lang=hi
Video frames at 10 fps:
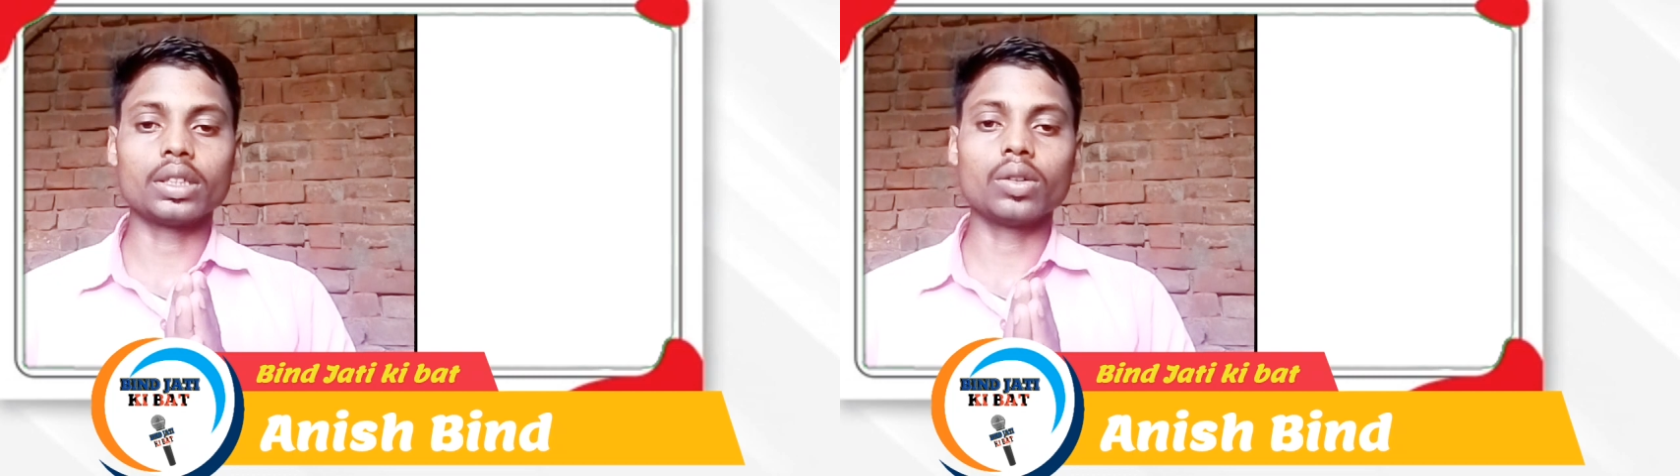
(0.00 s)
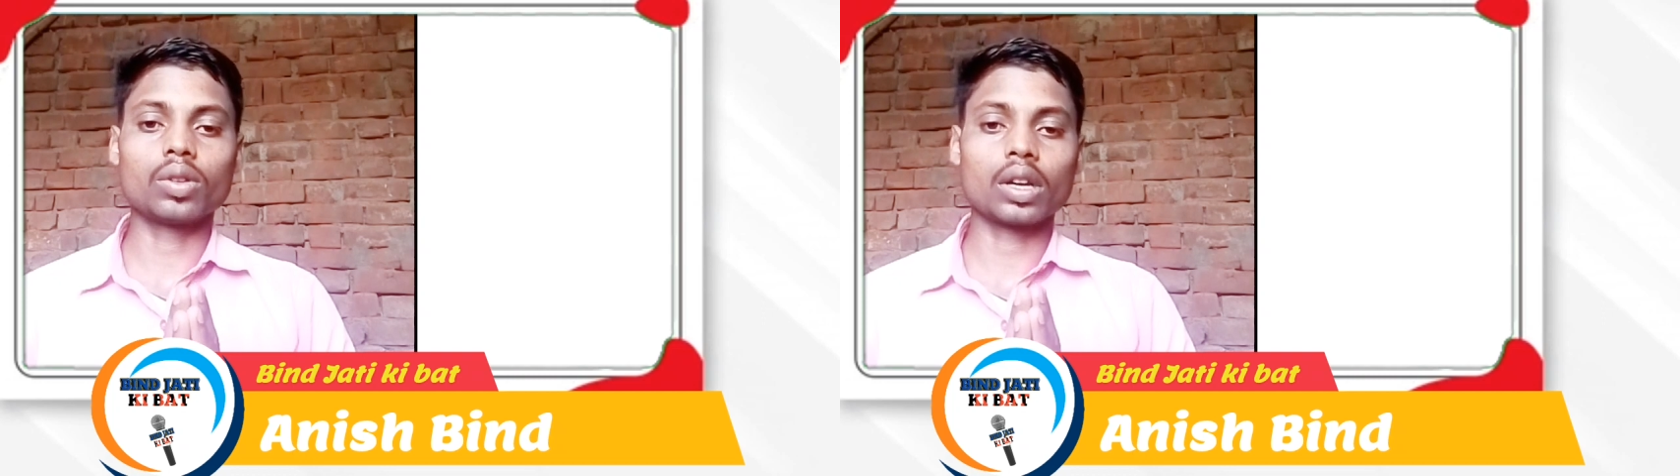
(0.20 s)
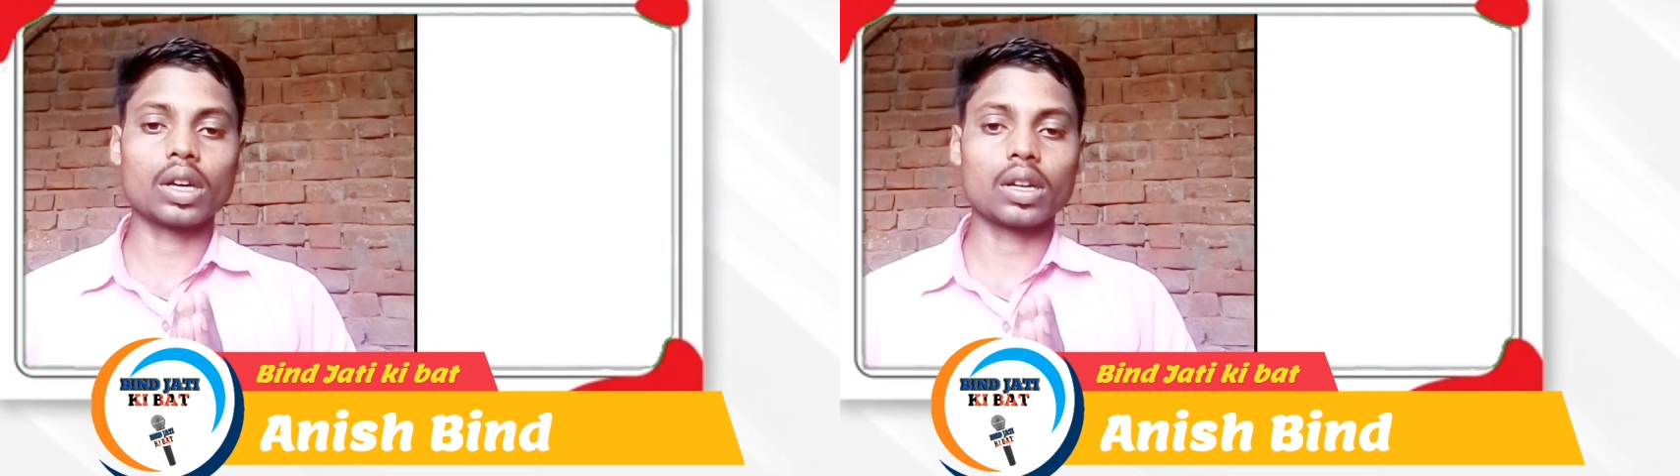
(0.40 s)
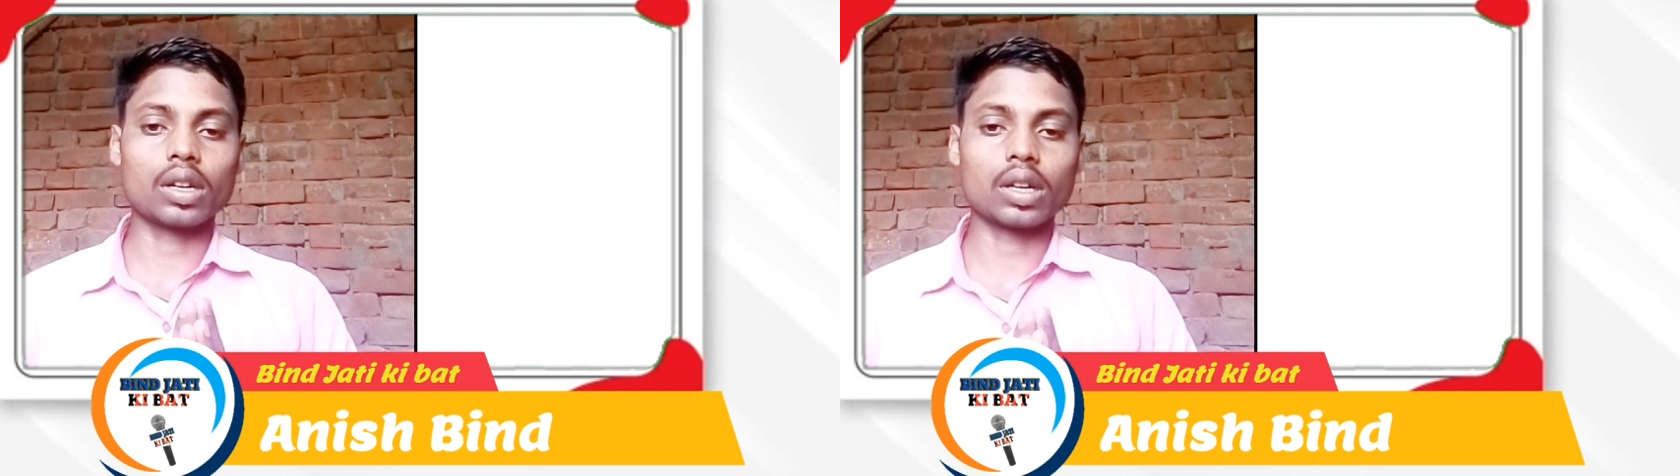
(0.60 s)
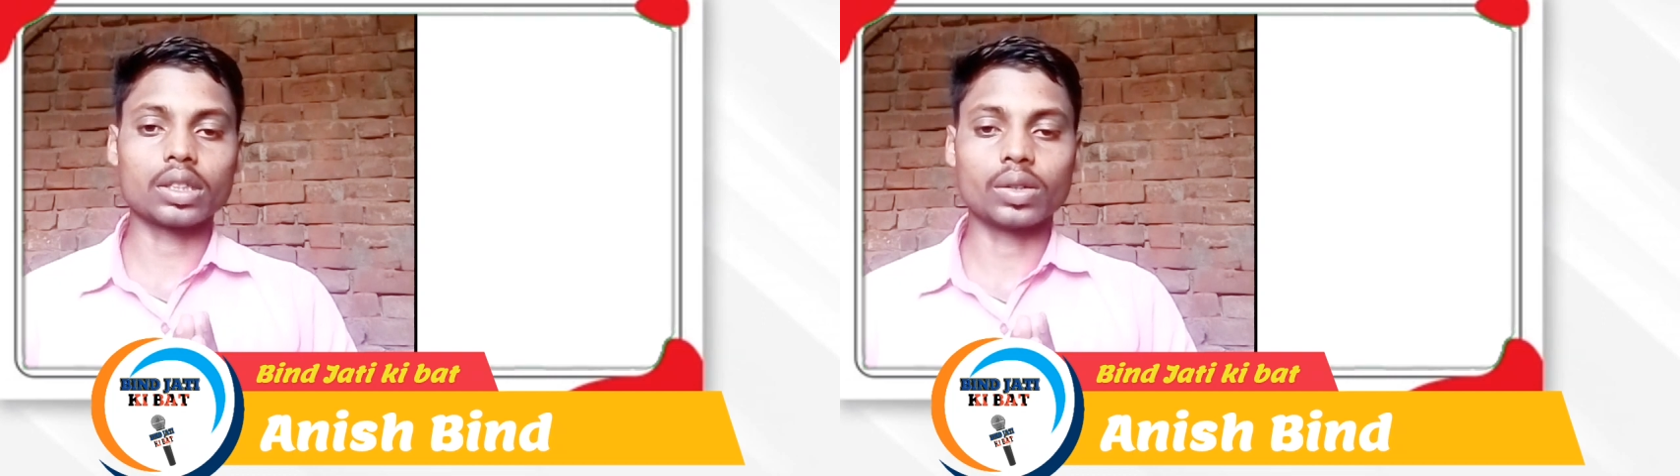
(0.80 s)
का नारा लगाते
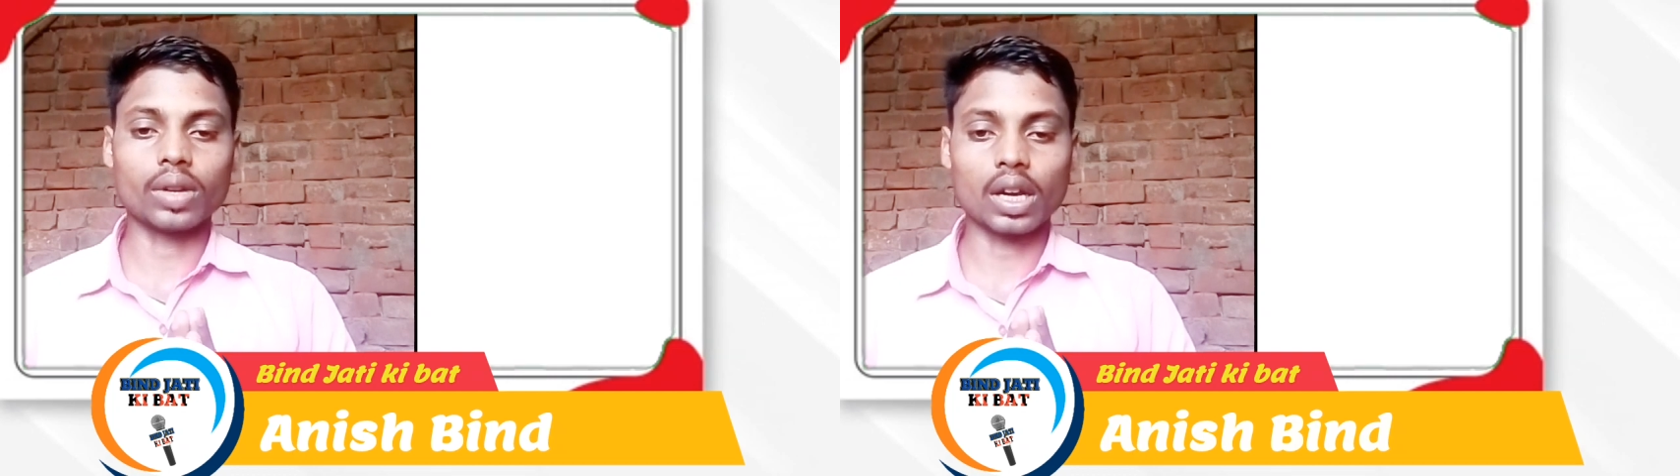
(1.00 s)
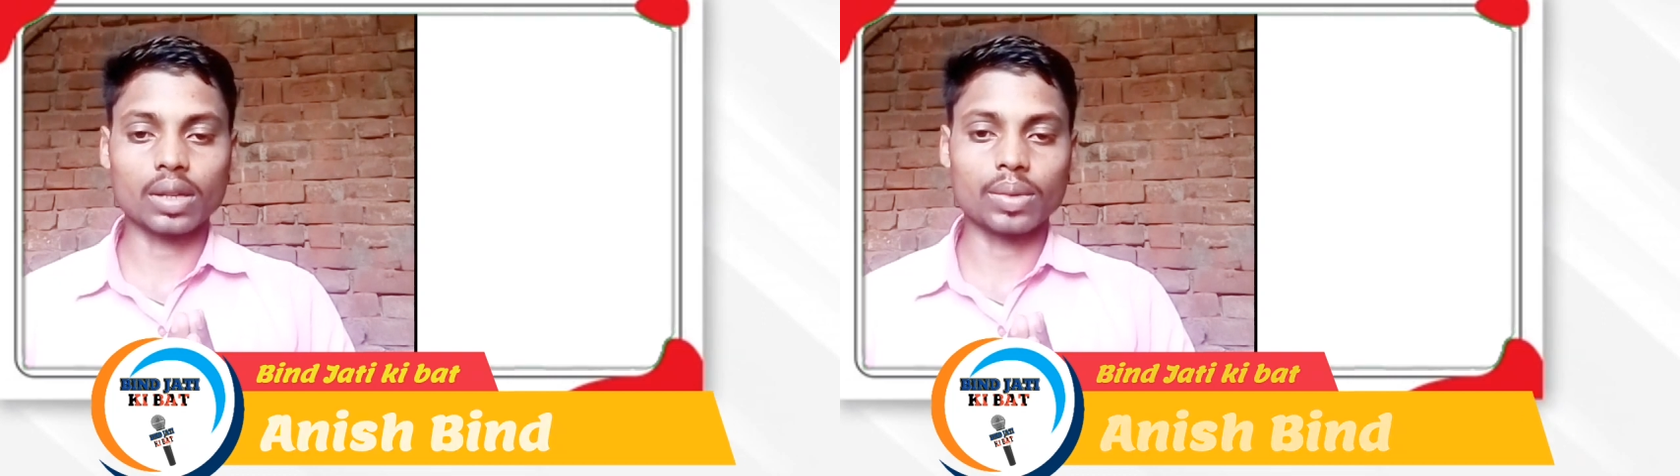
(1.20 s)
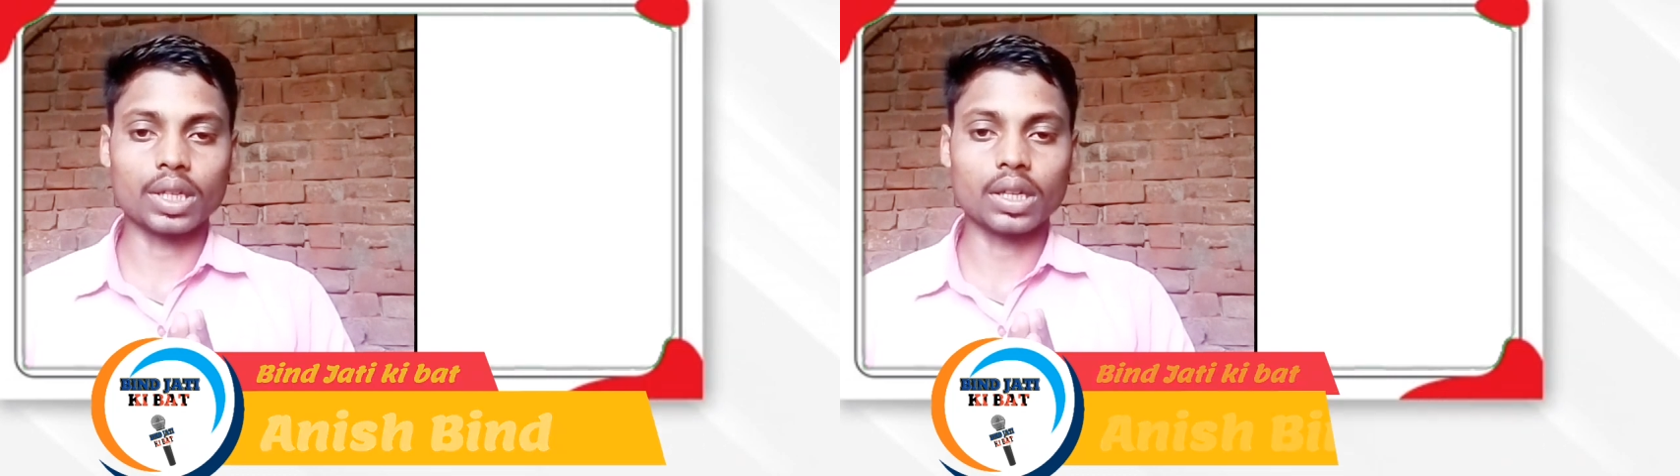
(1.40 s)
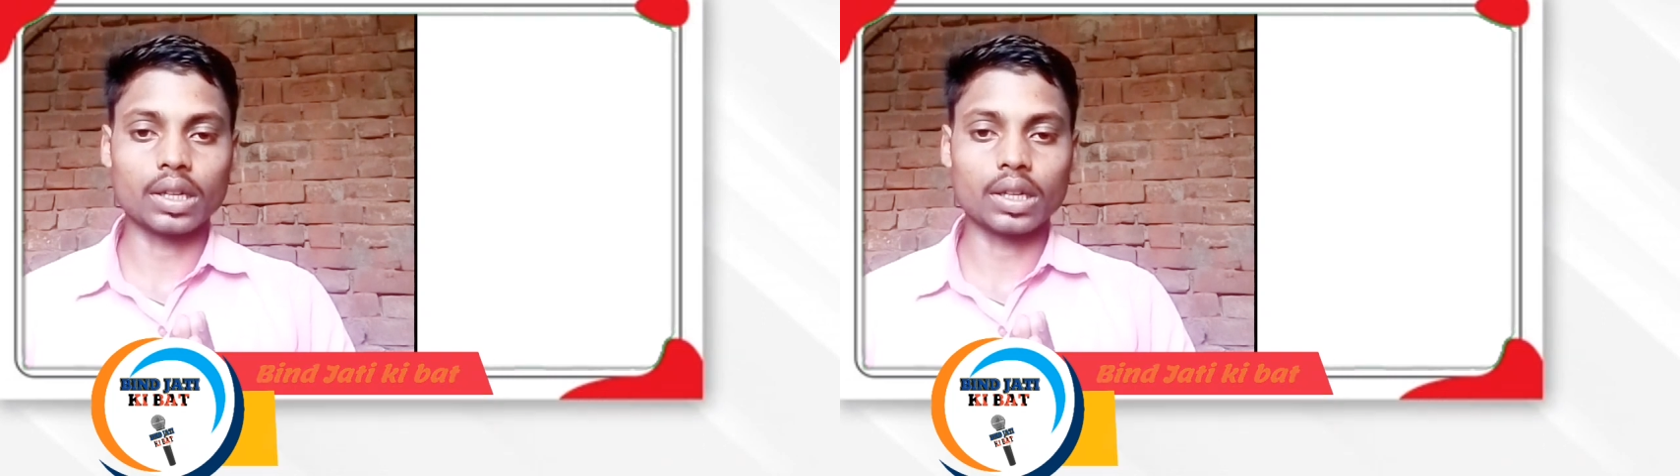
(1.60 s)
हुए आगे बढ़ना है